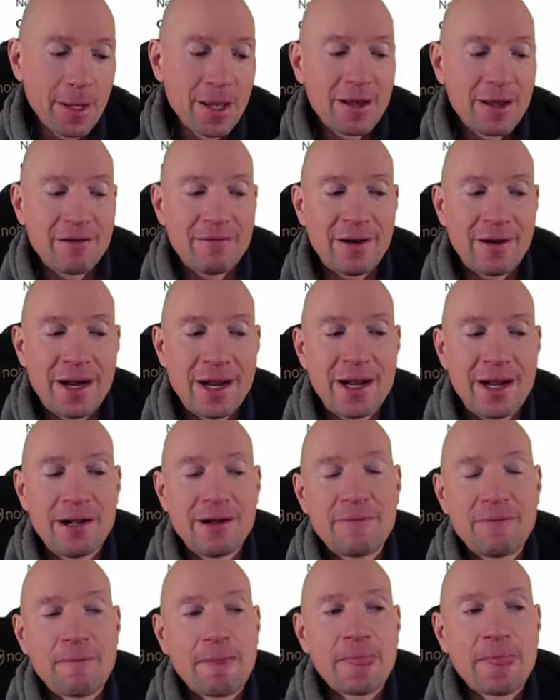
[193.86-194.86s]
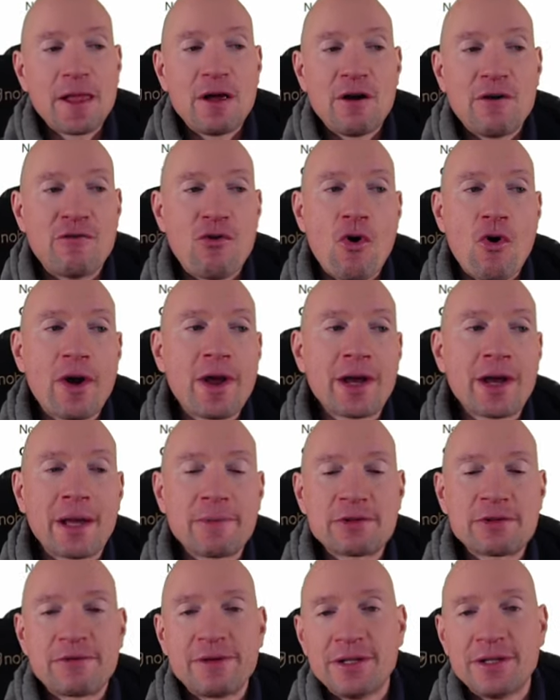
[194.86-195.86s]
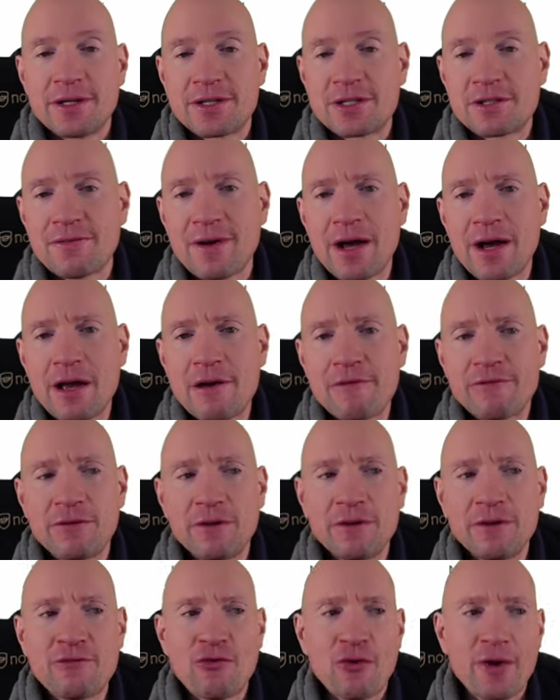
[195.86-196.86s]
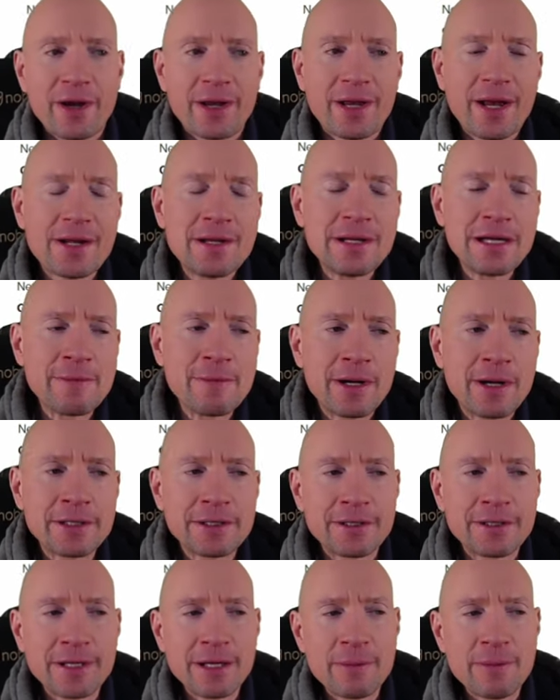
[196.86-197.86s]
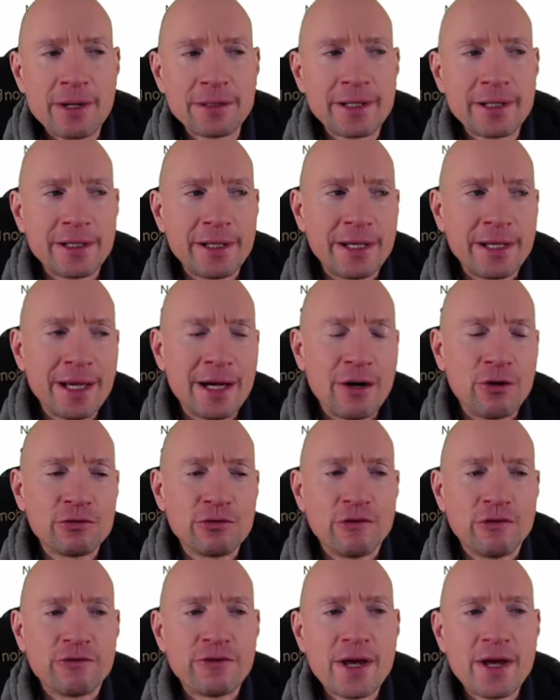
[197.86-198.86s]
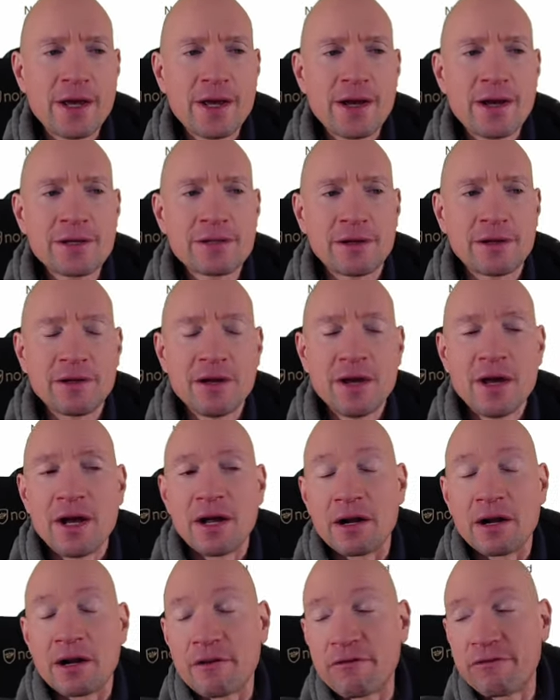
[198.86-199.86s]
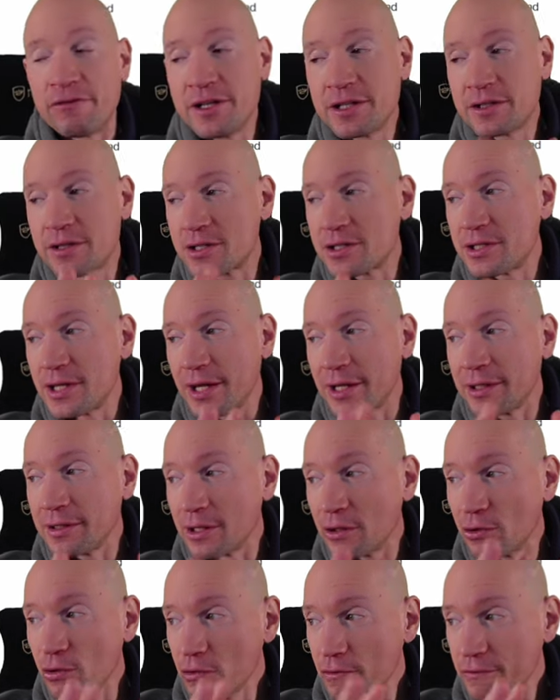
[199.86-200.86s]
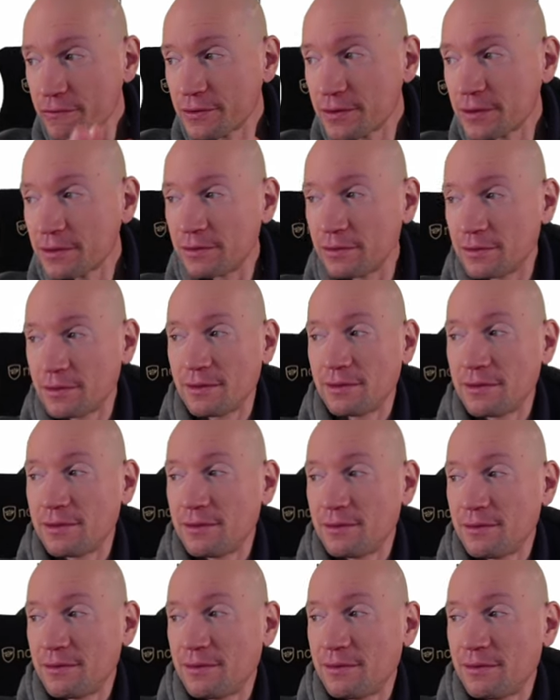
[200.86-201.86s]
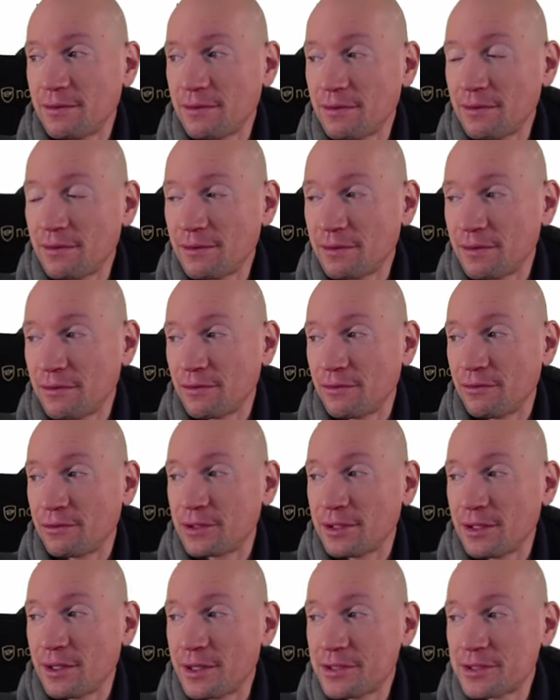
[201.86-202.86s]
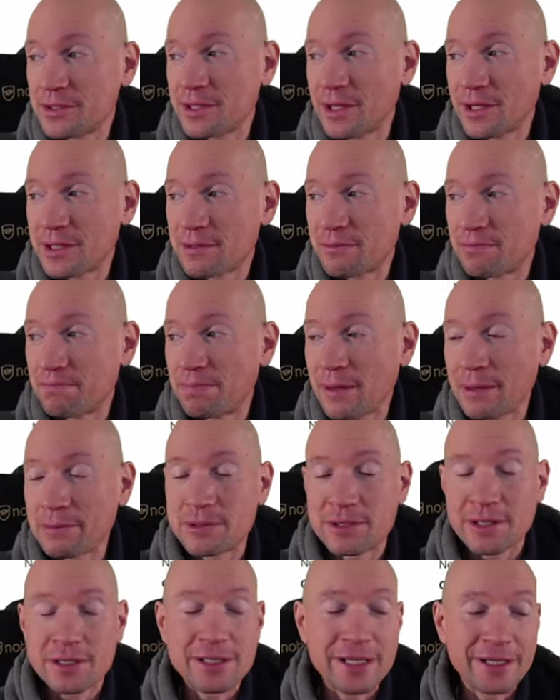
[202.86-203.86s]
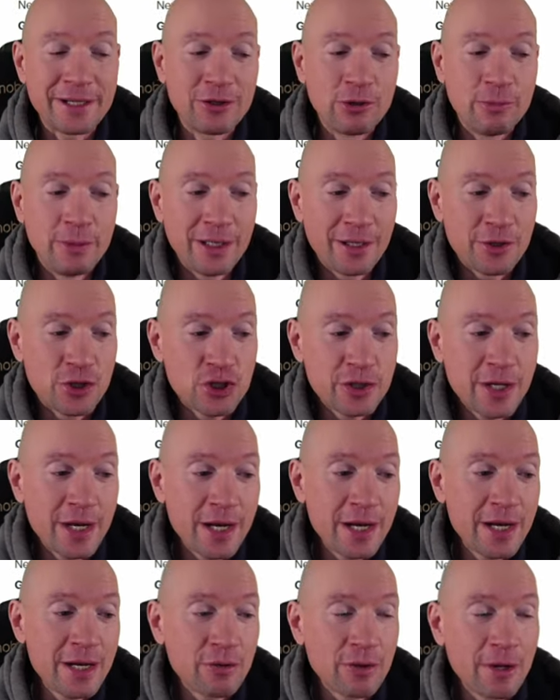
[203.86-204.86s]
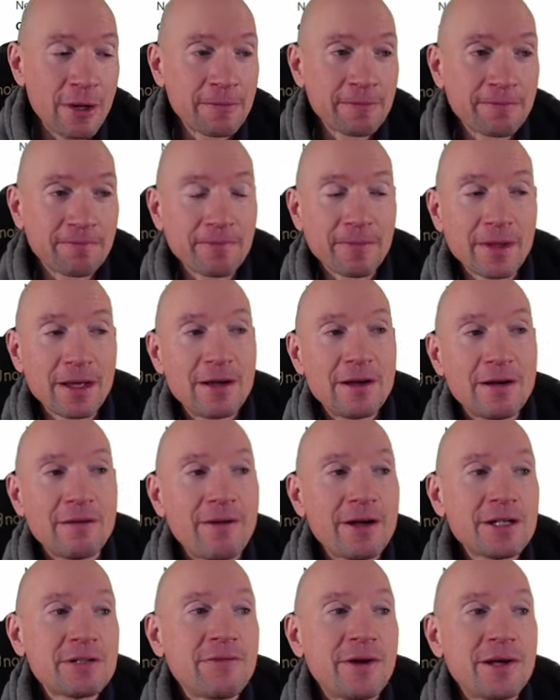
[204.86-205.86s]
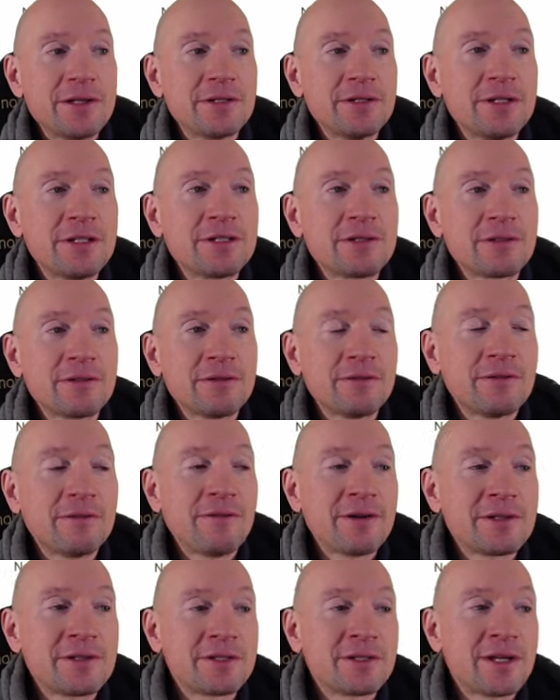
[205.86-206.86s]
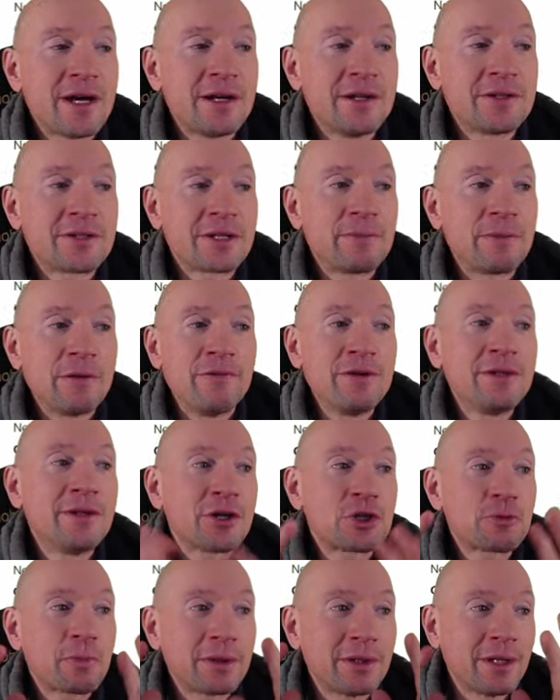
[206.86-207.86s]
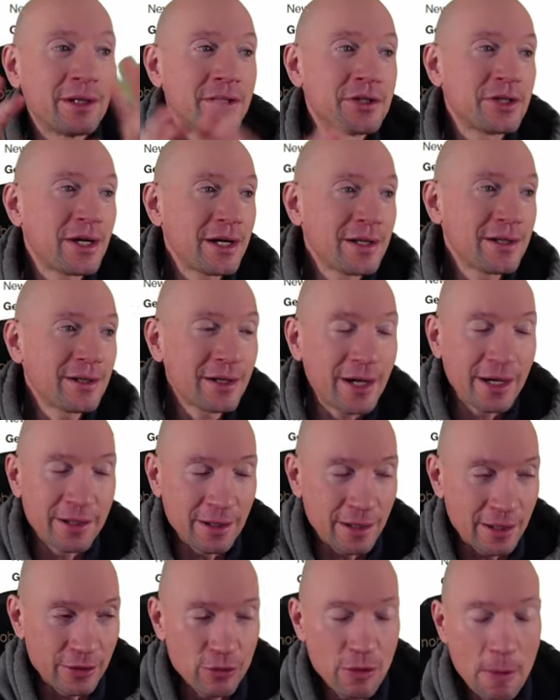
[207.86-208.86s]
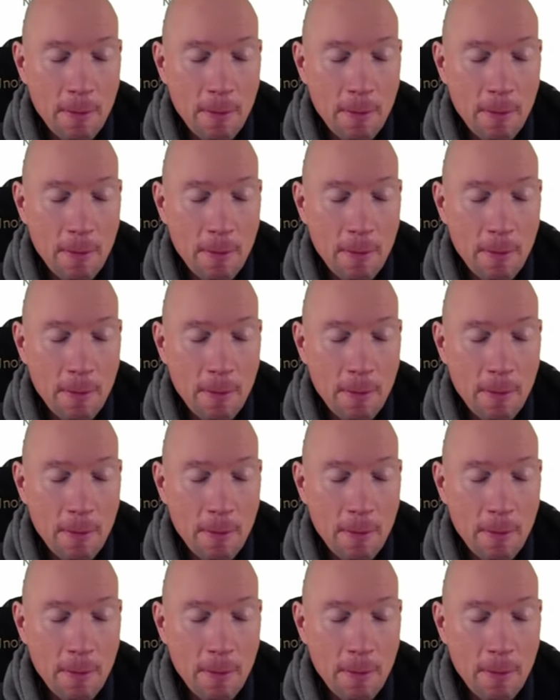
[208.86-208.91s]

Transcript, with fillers: Weil vorher gibt es viele Zweifel, vorher kennt niemanden jemand, der ein E-Auto fährt, dann fliegt das Ding in die Luft oder, oder, oder es nach, bleibt es nach 10 Kilometern stehen oder was weiß ich, äh, was es da alles gibt. Im Winter springt er nicht an, keine Ahnung.